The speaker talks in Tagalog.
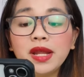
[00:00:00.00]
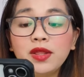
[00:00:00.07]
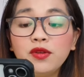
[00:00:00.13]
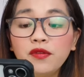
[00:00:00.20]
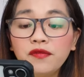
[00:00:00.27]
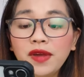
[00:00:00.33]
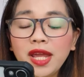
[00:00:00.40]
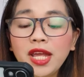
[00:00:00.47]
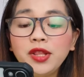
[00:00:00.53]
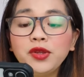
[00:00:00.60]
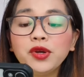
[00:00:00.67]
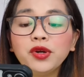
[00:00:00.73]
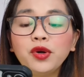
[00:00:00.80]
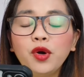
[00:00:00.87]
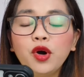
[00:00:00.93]
renovate
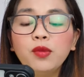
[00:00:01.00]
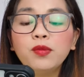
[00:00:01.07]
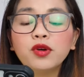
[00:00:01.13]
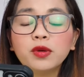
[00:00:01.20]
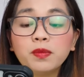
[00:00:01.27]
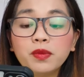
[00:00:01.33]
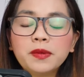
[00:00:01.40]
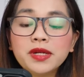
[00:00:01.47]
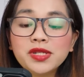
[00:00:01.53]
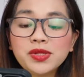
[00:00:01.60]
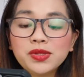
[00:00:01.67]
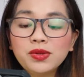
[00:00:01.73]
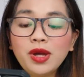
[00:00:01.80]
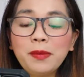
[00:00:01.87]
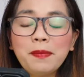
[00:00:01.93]
your home or
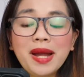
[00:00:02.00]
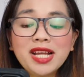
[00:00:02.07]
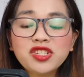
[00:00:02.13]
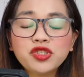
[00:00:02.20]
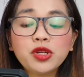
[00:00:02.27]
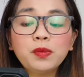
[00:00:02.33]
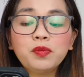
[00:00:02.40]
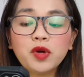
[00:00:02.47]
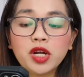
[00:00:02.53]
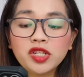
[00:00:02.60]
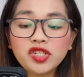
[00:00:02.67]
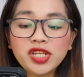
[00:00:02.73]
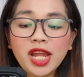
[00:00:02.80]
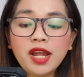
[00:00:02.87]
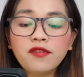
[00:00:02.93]
pursue a passion
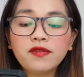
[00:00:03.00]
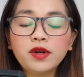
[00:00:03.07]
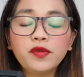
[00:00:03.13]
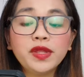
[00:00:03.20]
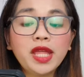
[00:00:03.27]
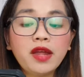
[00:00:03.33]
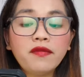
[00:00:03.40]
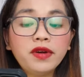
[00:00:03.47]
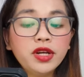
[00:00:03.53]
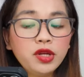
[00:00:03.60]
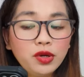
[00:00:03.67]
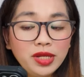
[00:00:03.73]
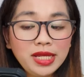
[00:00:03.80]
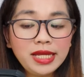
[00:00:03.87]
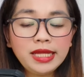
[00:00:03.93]
project for whatever
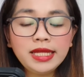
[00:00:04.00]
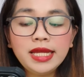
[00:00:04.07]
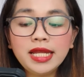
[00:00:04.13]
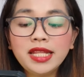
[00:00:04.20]
you need,